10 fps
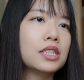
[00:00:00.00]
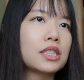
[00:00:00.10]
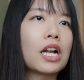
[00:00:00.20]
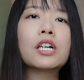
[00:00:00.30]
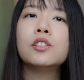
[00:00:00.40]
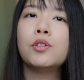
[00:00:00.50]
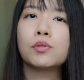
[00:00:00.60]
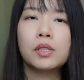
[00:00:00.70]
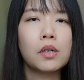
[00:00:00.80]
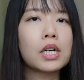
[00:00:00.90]
当然
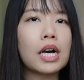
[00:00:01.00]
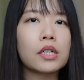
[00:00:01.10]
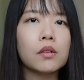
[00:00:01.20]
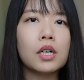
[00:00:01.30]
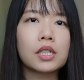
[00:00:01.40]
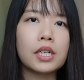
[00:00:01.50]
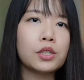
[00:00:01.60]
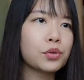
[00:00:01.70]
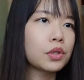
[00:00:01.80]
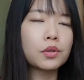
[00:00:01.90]
有电话卡的话，可
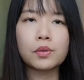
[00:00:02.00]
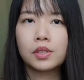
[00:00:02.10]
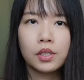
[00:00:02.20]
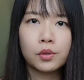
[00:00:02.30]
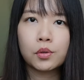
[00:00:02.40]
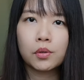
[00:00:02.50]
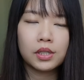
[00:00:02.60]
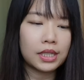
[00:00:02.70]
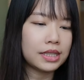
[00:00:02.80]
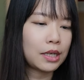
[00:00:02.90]
以做的东西很多。
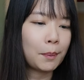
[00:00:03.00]
你可以叫